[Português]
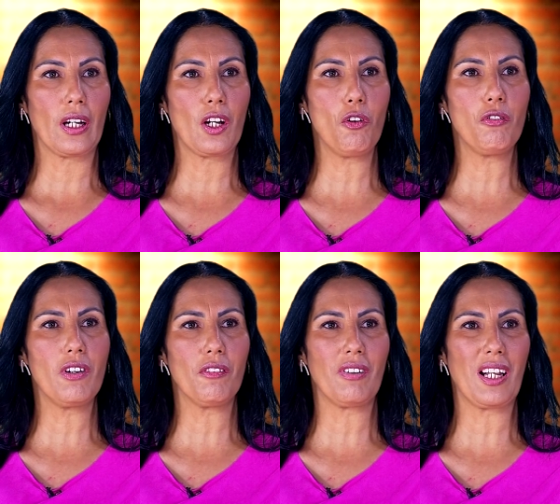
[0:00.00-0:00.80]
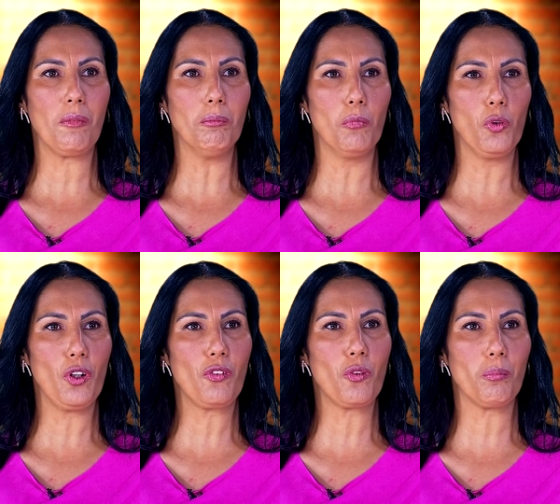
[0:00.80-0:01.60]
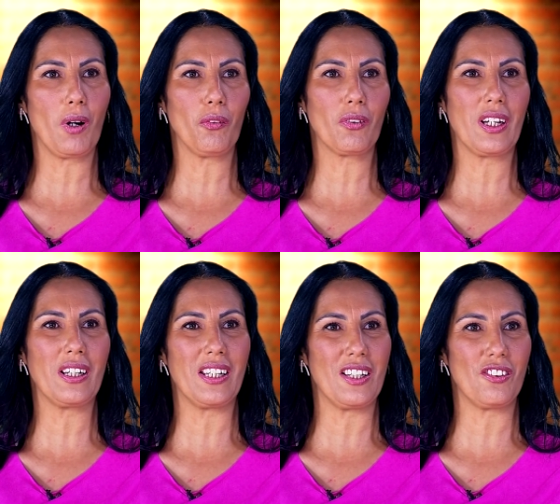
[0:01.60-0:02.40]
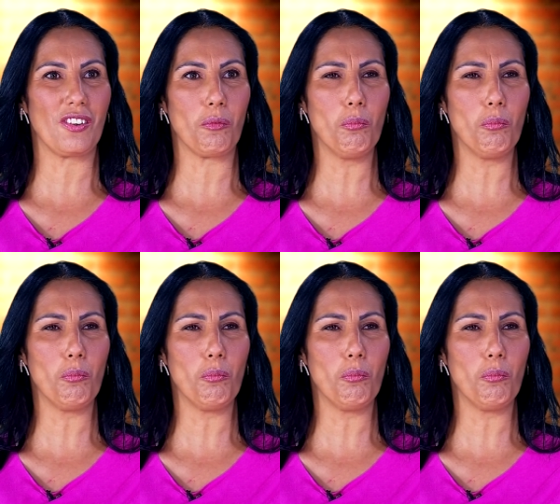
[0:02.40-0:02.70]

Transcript: é que eu ouvia falar muito mal da igreja,